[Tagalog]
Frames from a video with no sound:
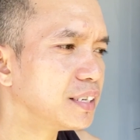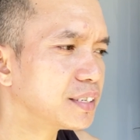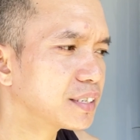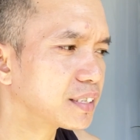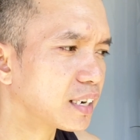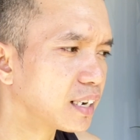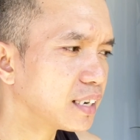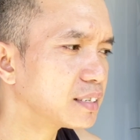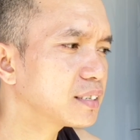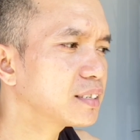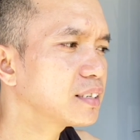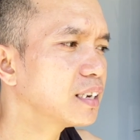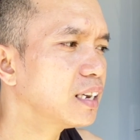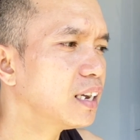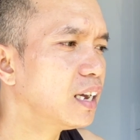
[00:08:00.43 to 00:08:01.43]
stress,
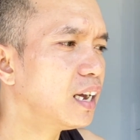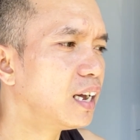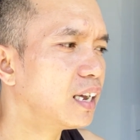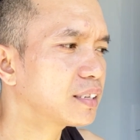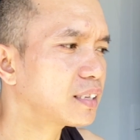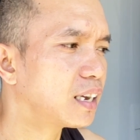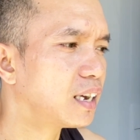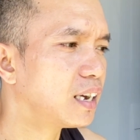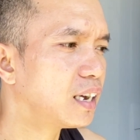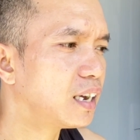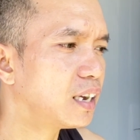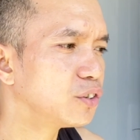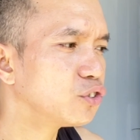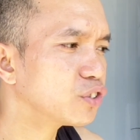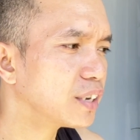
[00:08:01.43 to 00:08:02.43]
at
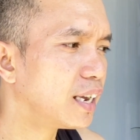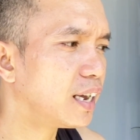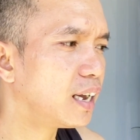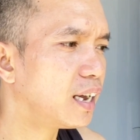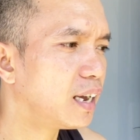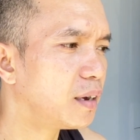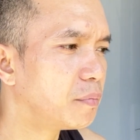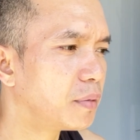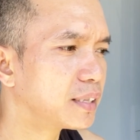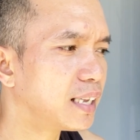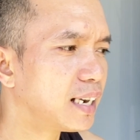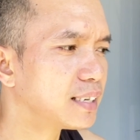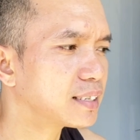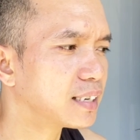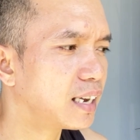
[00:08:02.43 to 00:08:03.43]
uh, yun nga, uh,
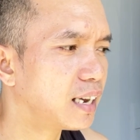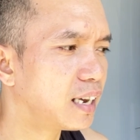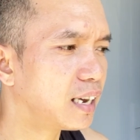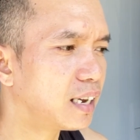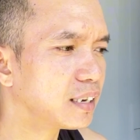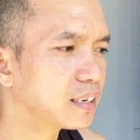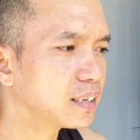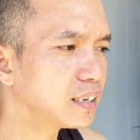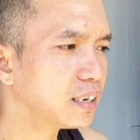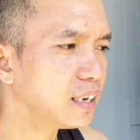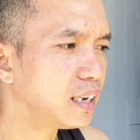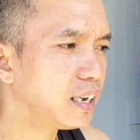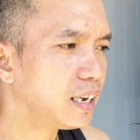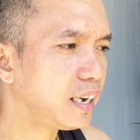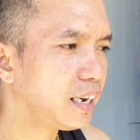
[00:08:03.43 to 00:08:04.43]
madalas uh,
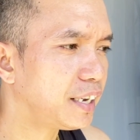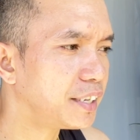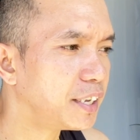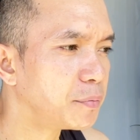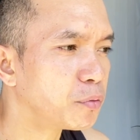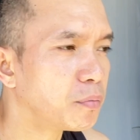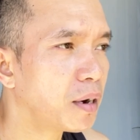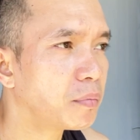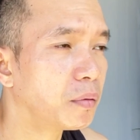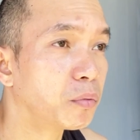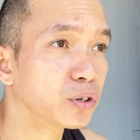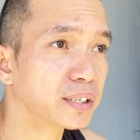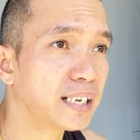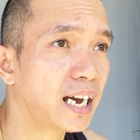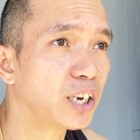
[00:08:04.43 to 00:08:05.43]
hindi
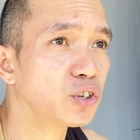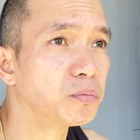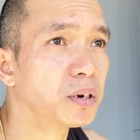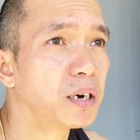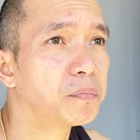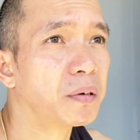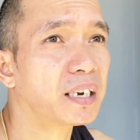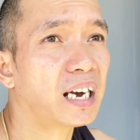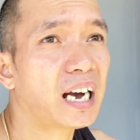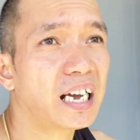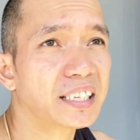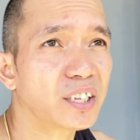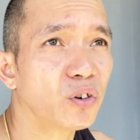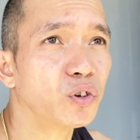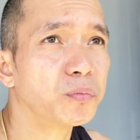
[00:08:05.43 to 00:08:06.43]
pumapabor sa akin yung mga
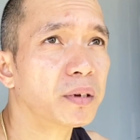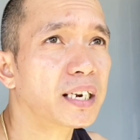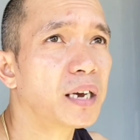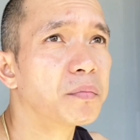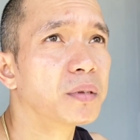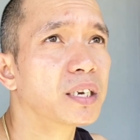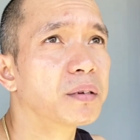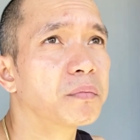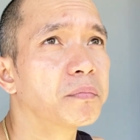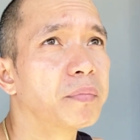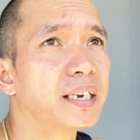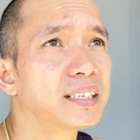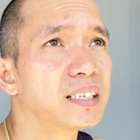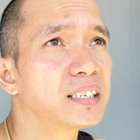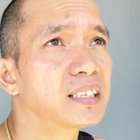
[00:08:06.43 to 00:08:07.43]
pagkakataon. Maraming
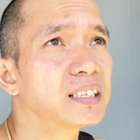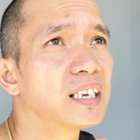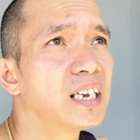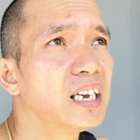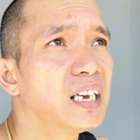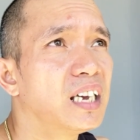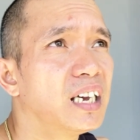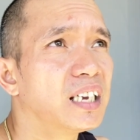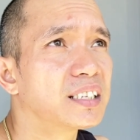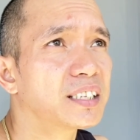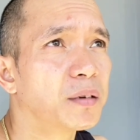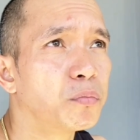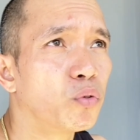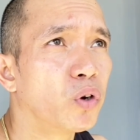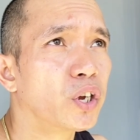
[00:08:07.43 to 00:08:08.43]
beses
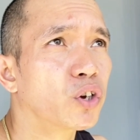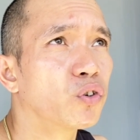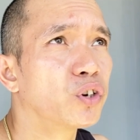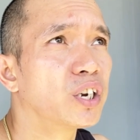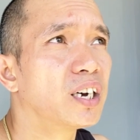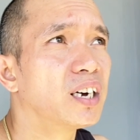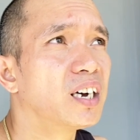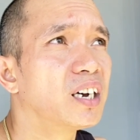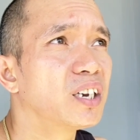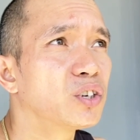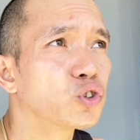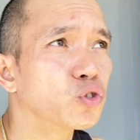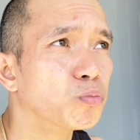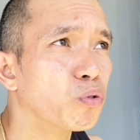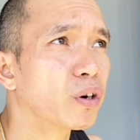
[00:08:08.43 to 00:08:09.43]
sa buhay ko na
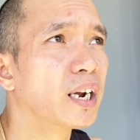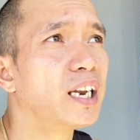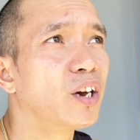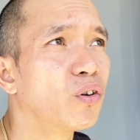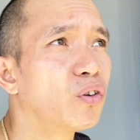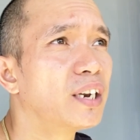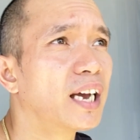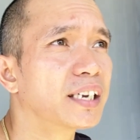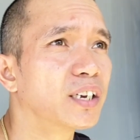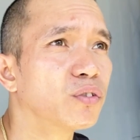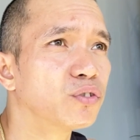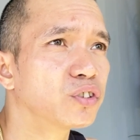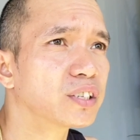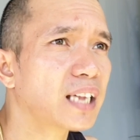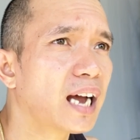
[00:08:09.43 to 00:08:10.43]
sumugal ako, lagi
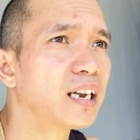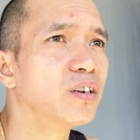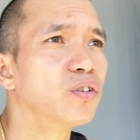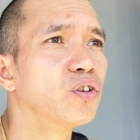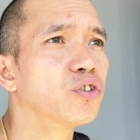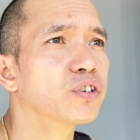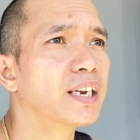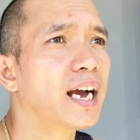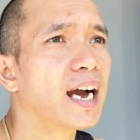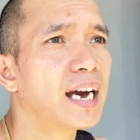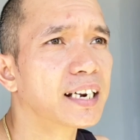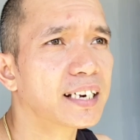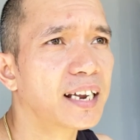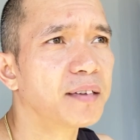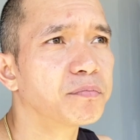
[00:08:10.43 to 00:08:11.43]
akong talo,
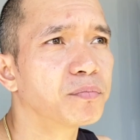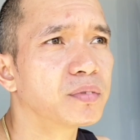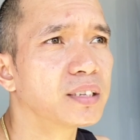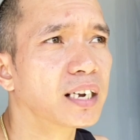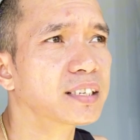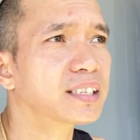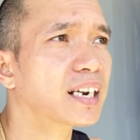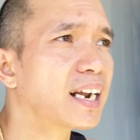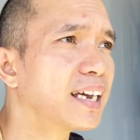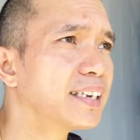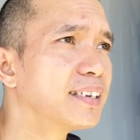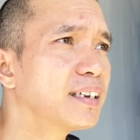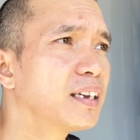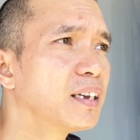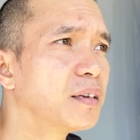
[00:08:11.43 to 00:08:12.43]
nangarap,
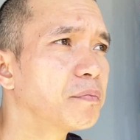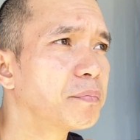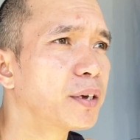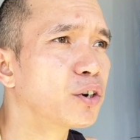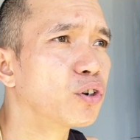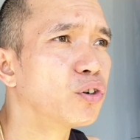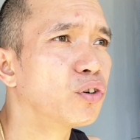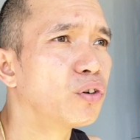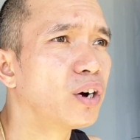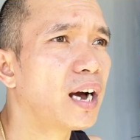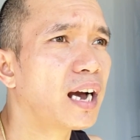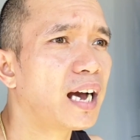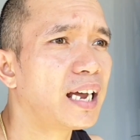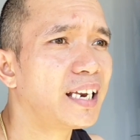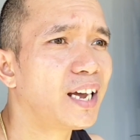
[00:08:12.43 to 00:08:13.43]
nag-try, pero
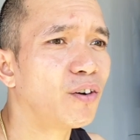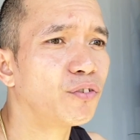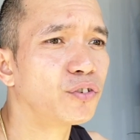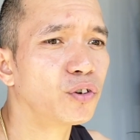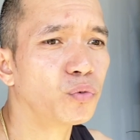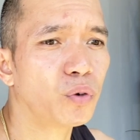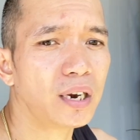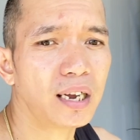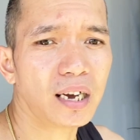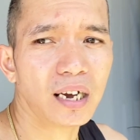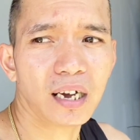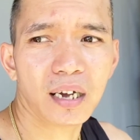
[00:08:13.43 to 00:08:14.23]
akala ko nun walang